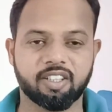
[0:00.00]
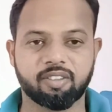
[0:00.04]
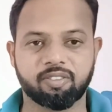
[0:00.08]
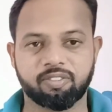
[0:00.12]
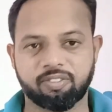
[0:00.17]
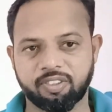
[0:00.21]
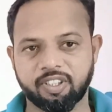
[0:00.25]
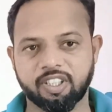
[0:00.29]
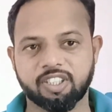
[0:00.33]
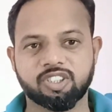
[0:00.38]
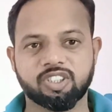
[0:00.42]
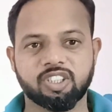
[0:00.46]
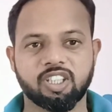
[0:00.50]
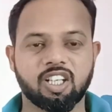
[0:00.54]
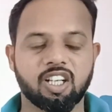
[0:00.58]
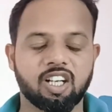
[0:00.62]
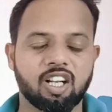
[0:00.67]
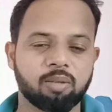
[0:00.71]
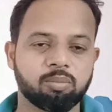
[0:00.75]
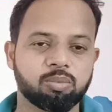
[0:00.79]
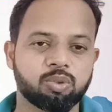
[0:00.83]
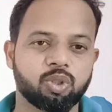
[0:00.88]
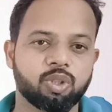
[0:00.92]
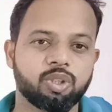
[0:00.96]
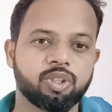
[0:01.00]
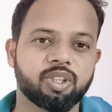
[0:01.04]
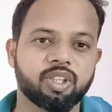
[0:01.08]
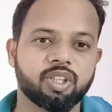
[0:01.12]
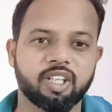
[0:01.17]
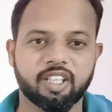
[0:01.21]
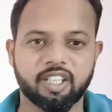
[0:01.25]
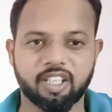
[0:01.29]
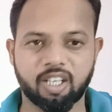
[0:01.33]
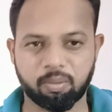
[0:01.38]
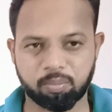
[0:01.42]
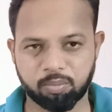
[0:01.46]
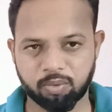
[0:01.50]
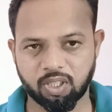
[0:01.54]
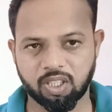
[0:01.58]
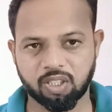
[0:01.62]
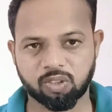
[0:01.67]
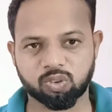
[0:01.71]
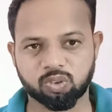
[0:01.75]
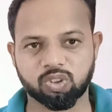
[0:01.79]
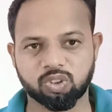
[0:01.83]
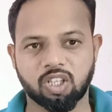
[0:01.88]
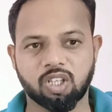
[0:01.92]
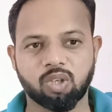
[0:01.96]
फेक चैनल आप ज्वाइन करेंगे आपका
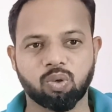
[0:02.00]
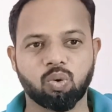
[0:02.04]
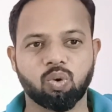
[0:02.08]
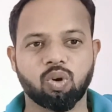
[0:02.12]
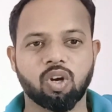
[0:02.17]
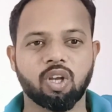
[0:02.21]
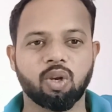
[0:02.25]
नुकसान होगा